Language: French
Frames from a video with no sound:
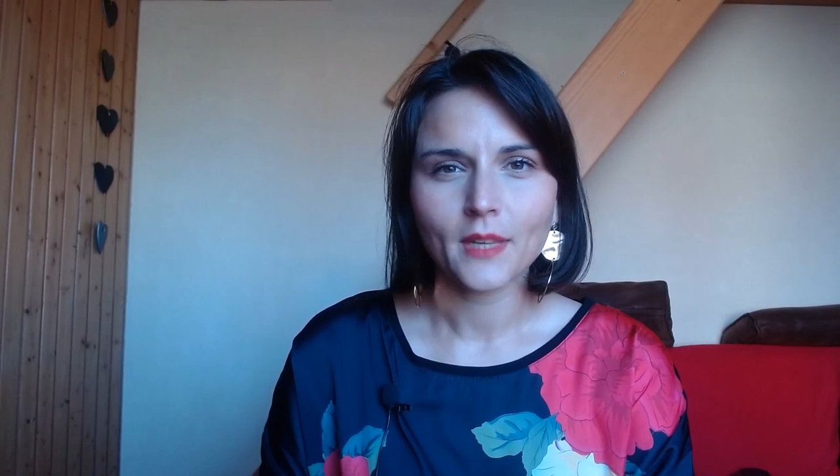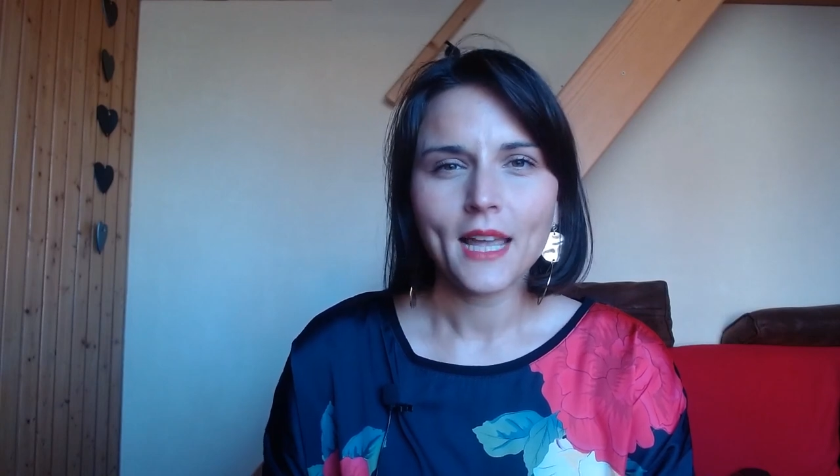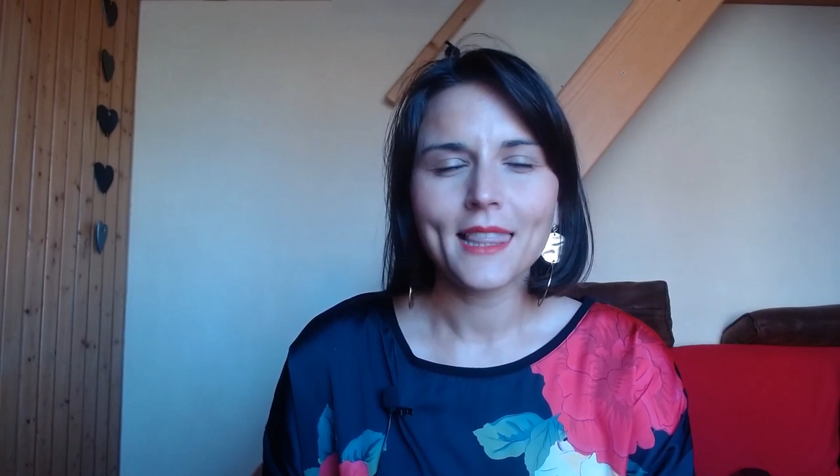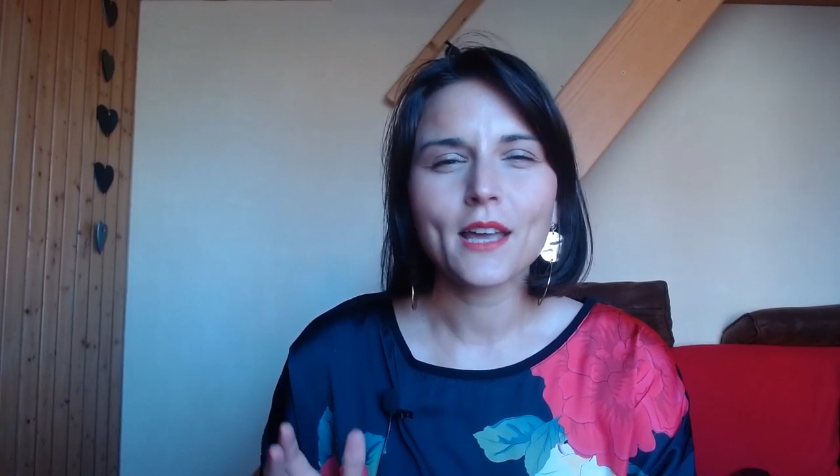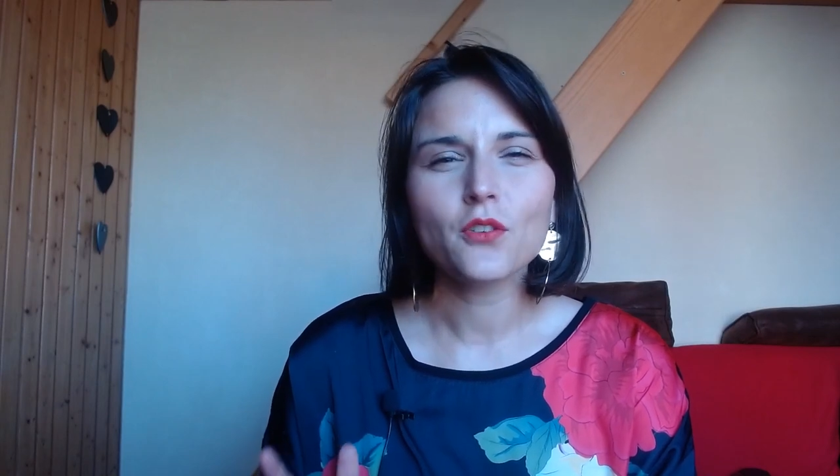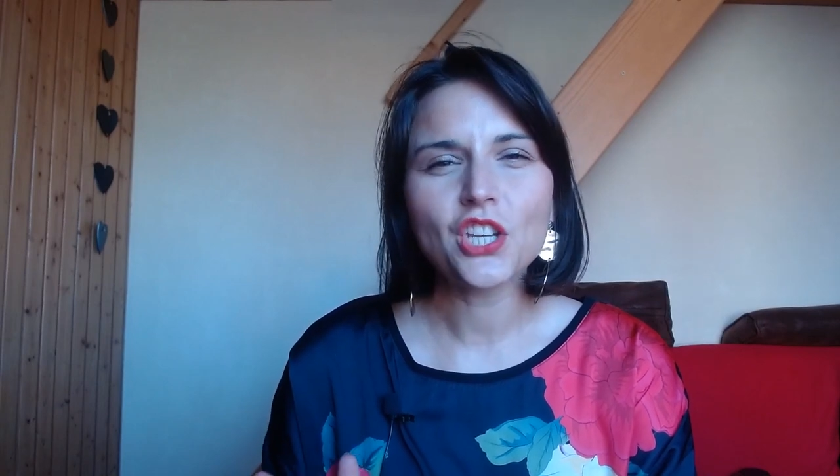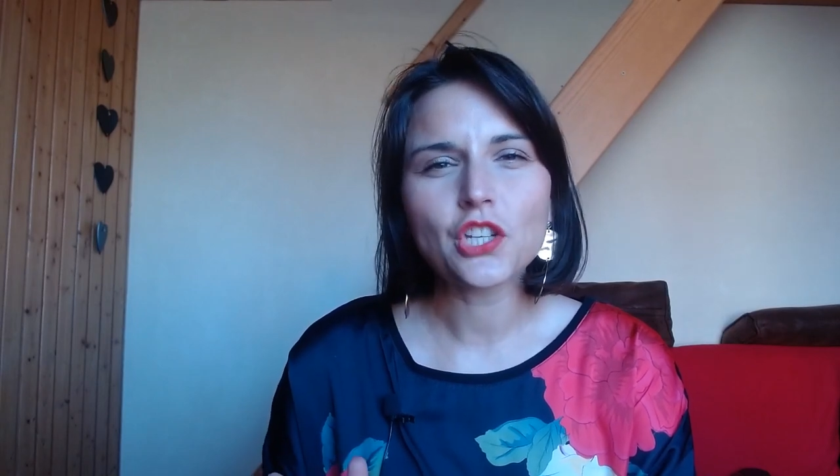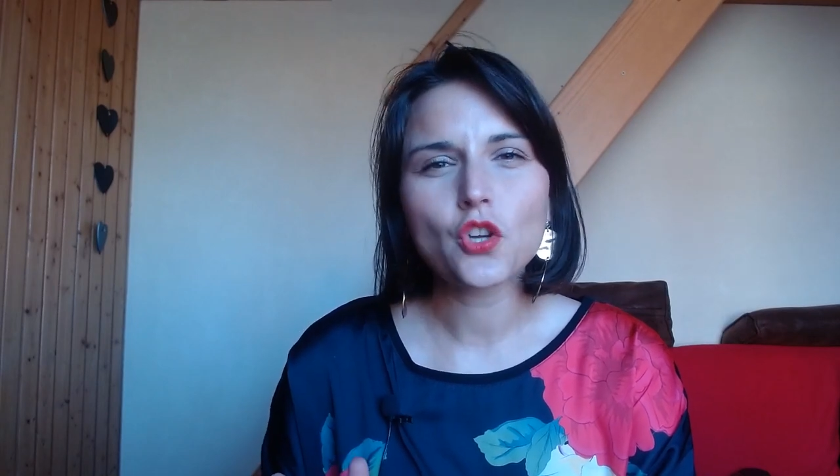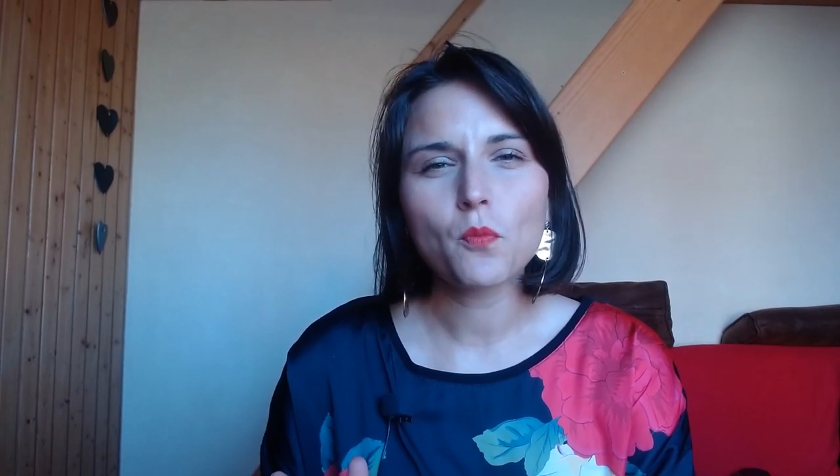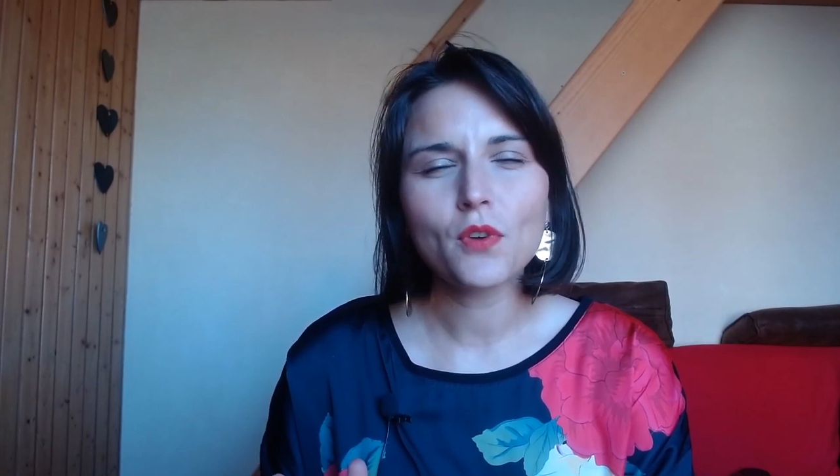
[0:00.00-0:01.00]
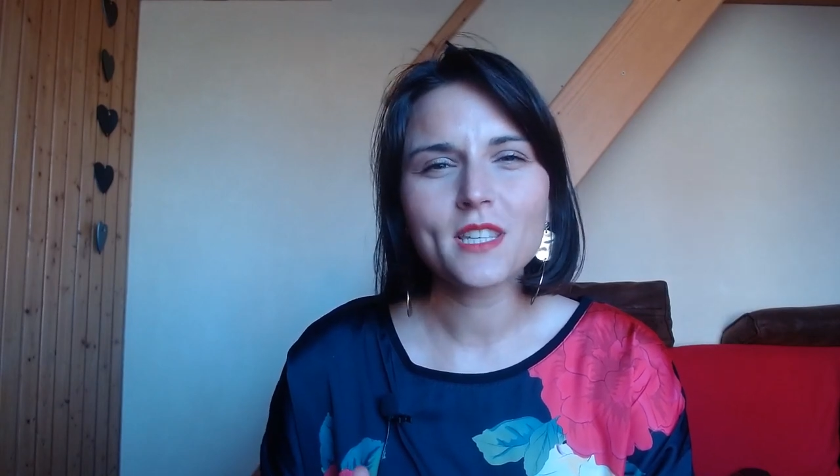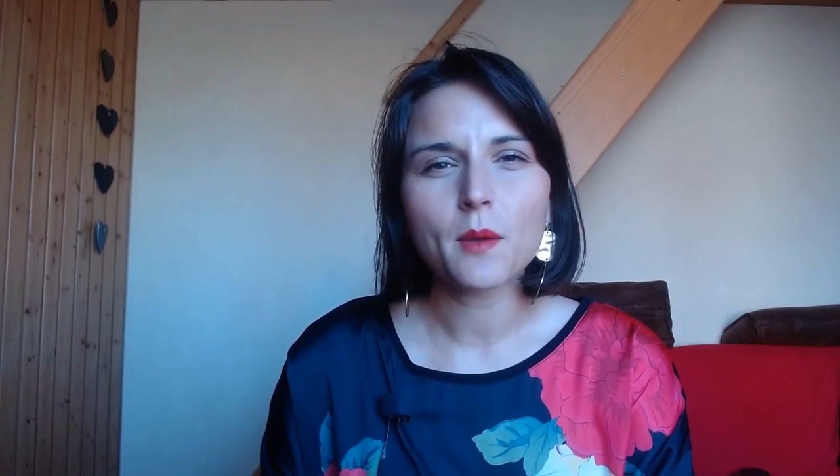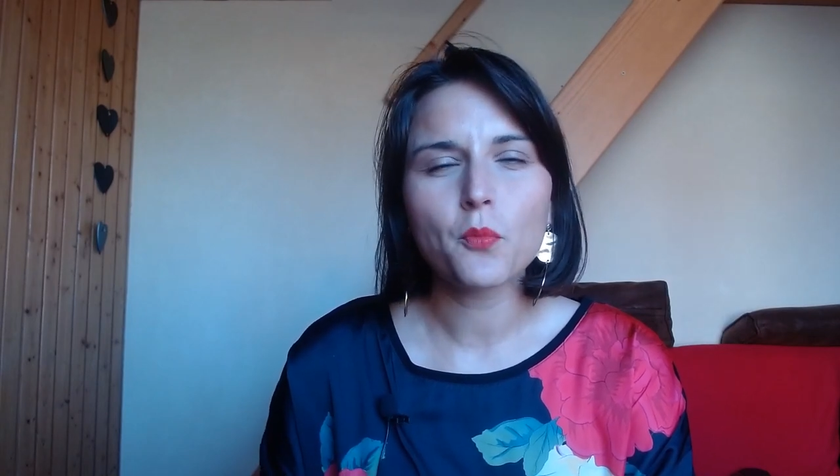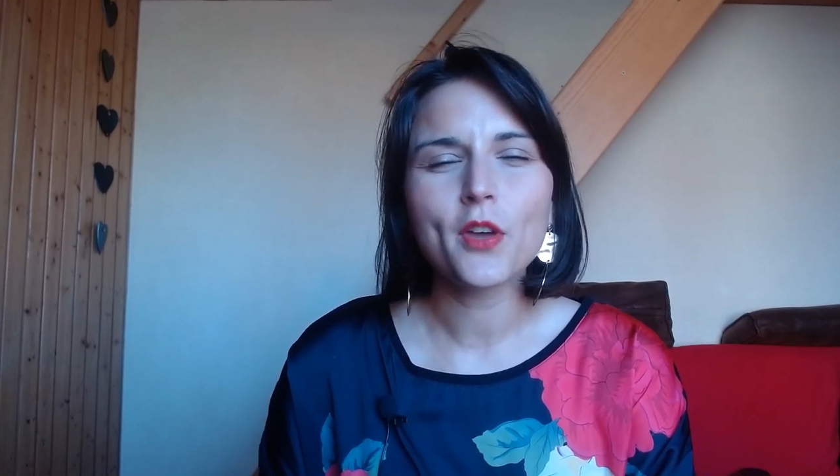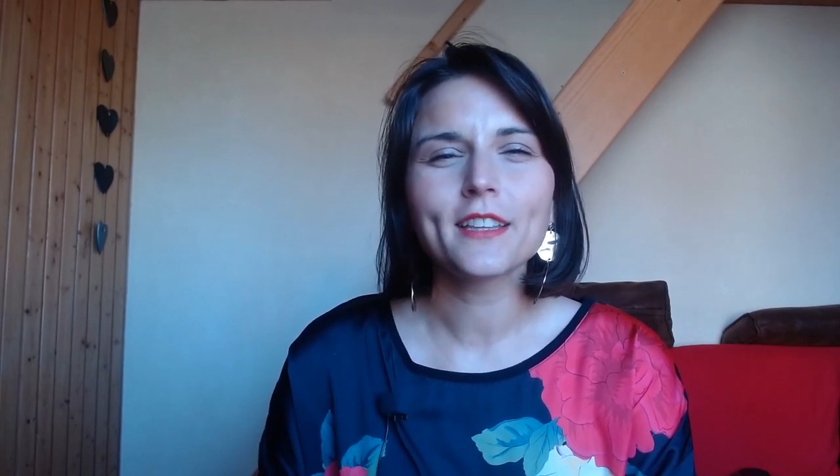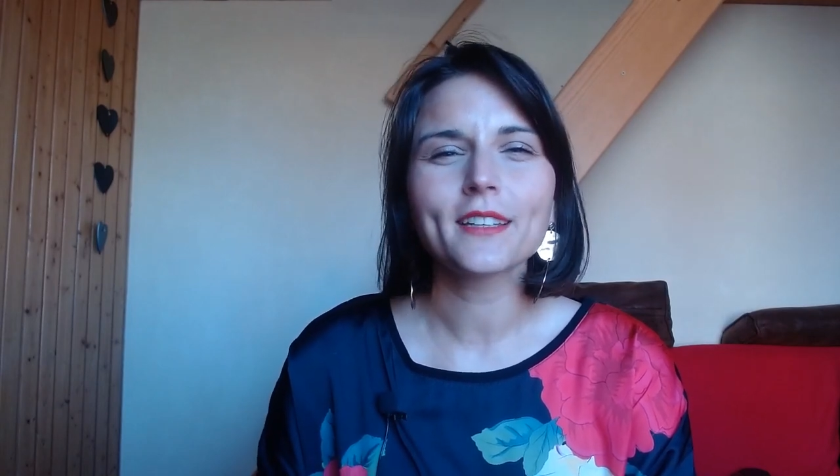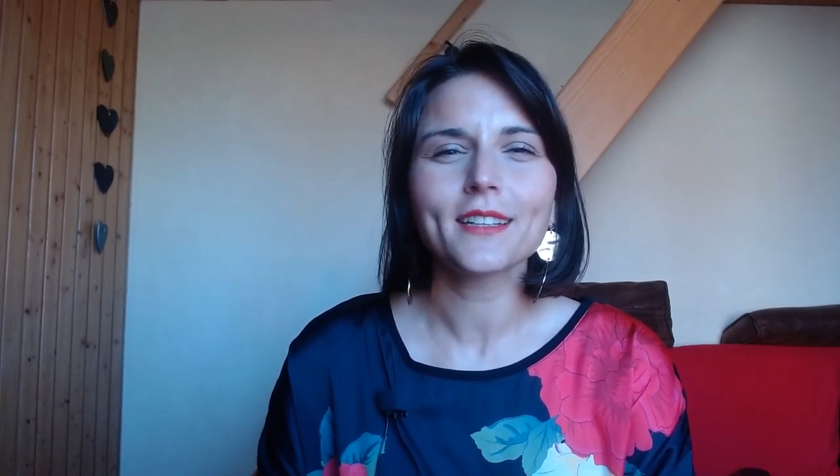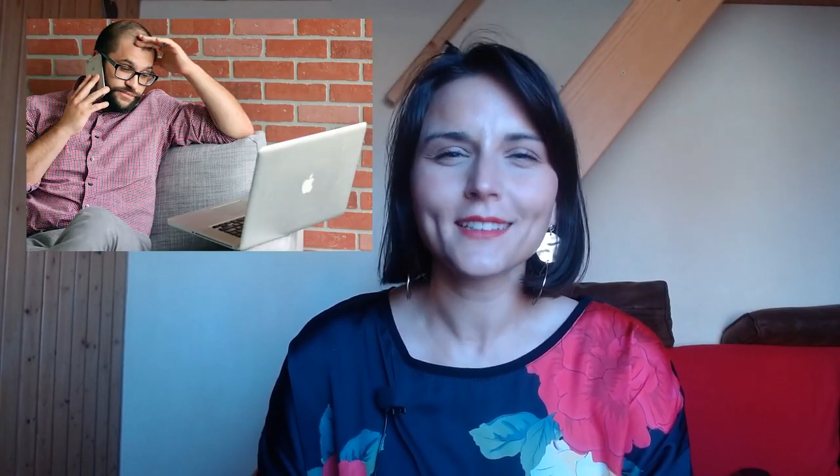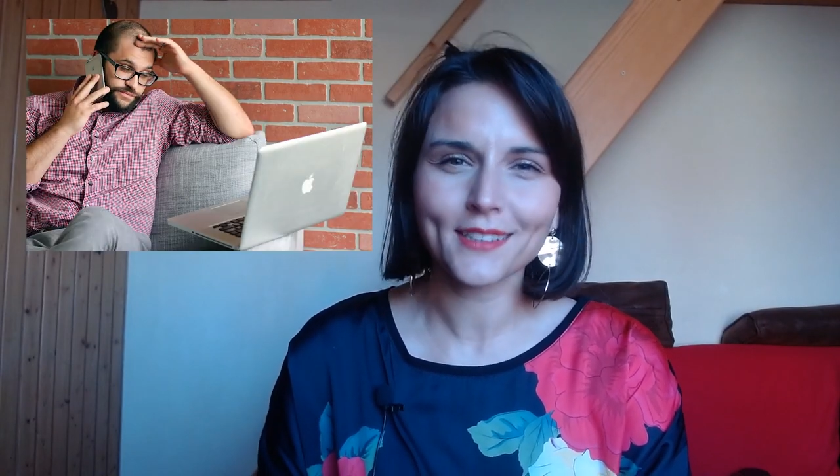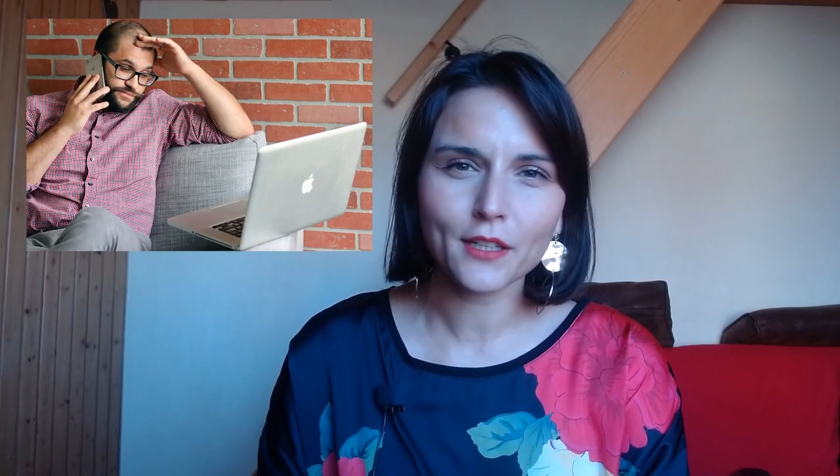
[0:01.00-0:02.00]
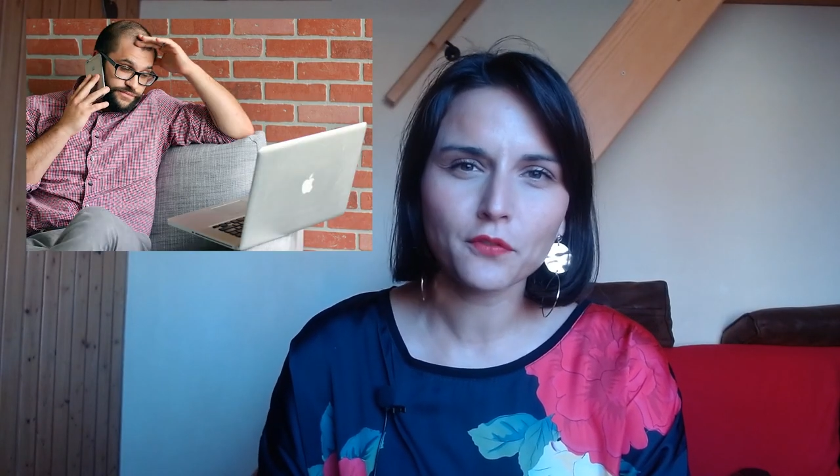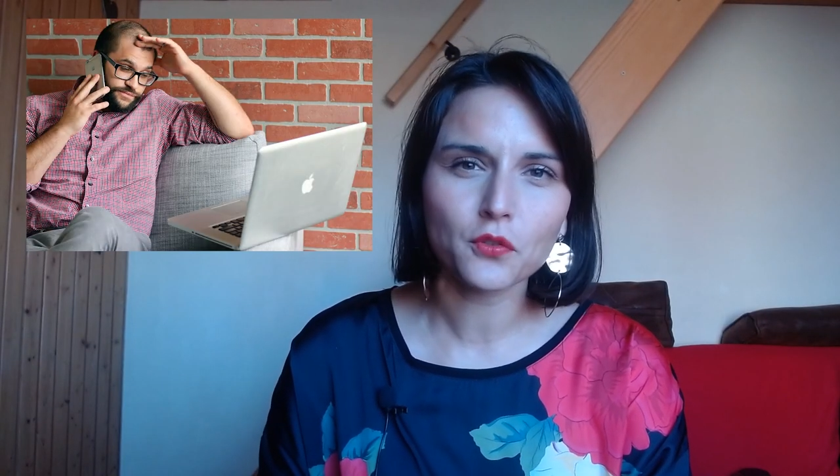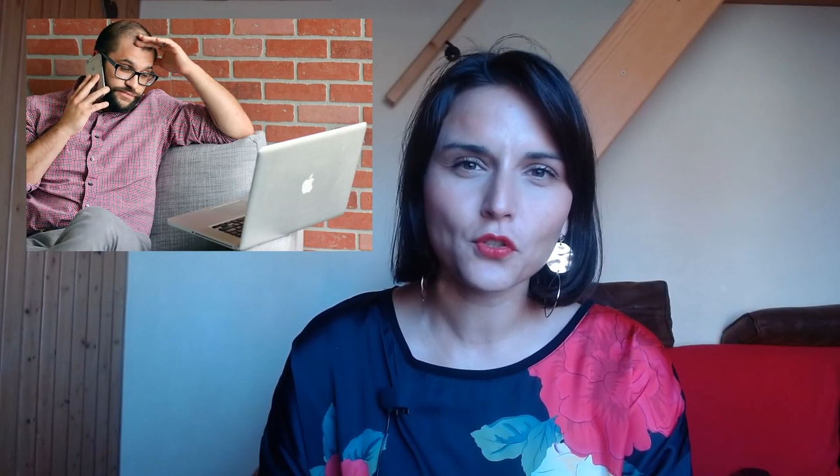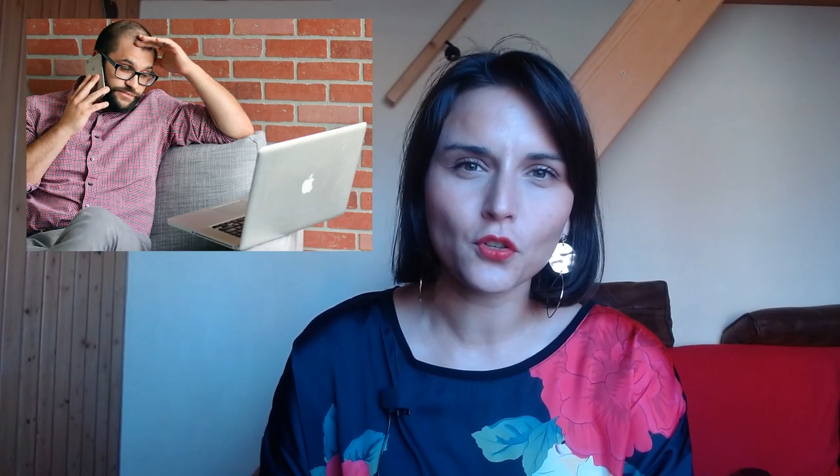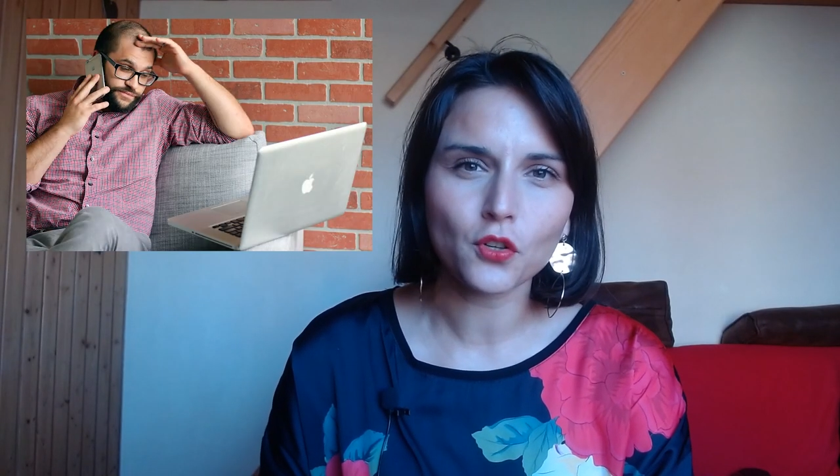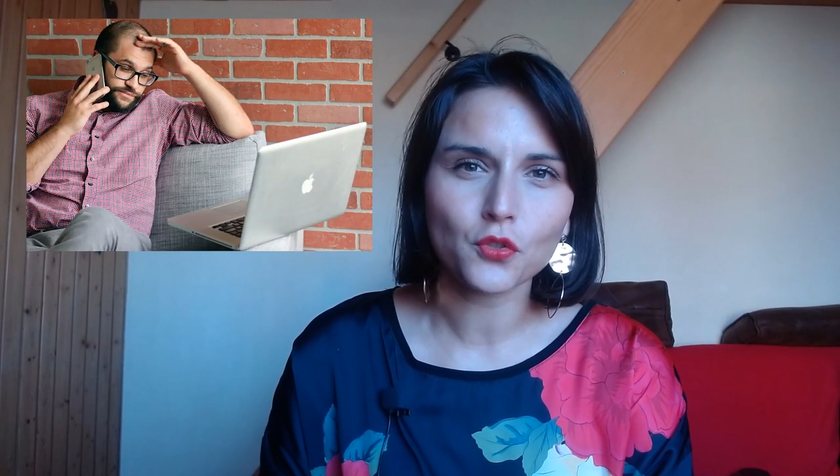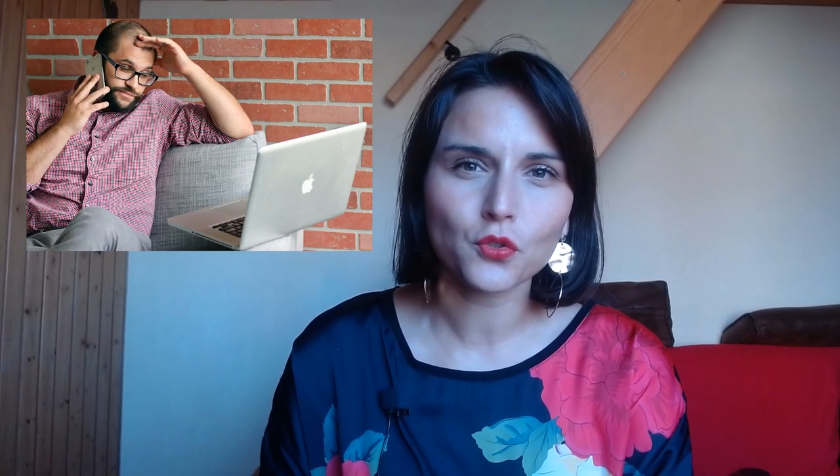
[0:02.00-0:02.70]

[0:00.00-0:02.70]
La recherche d'emploi, ça peut être très frustrant,